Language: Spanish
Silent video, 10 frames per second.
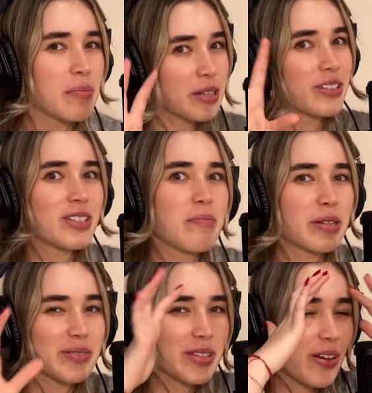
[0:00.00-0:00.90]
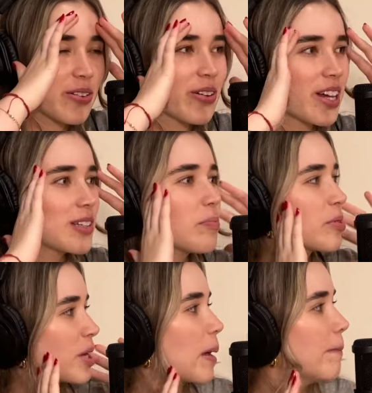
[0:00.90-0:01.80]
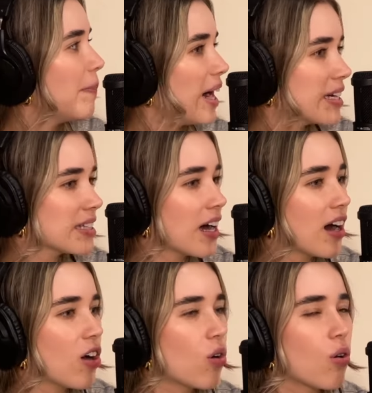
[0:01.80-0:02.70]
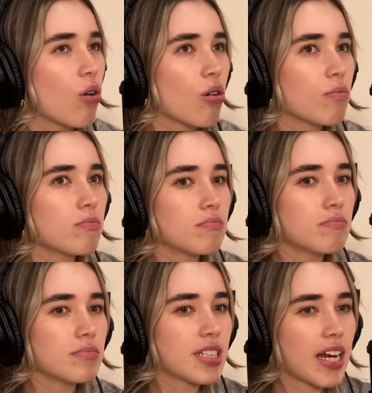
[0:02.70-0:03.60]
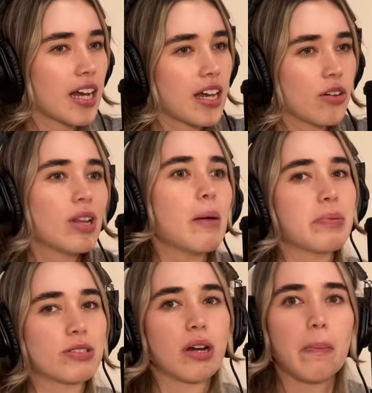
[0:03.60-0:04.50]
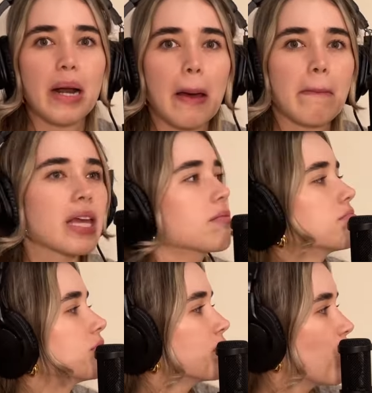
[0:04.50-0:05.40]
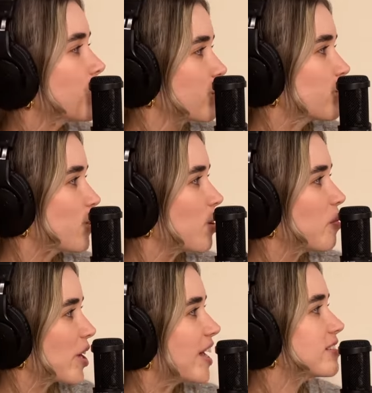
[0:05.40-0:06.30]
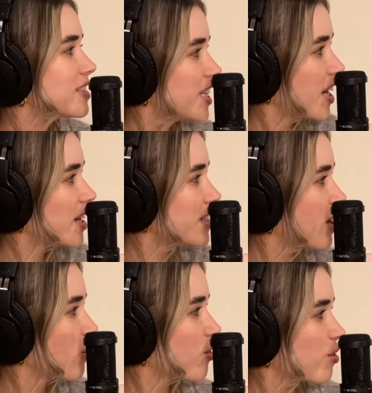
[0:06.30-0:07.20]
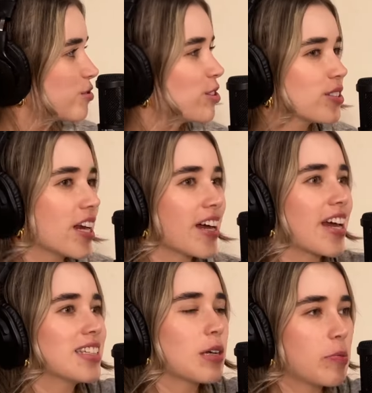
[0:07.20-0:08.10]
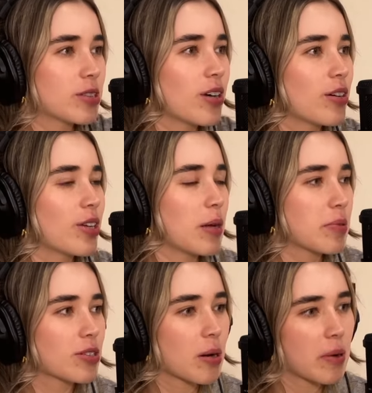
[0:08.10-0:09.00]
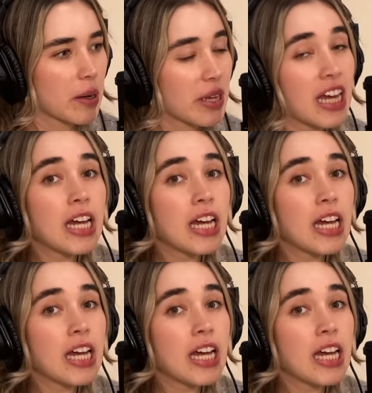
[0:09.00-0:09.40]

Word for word: pronto se han preguntado eso por qué pasa o será que no es la persona para mí. O uno como que llega a esa conclusión, ¿será que esta persona no es la persona para mí?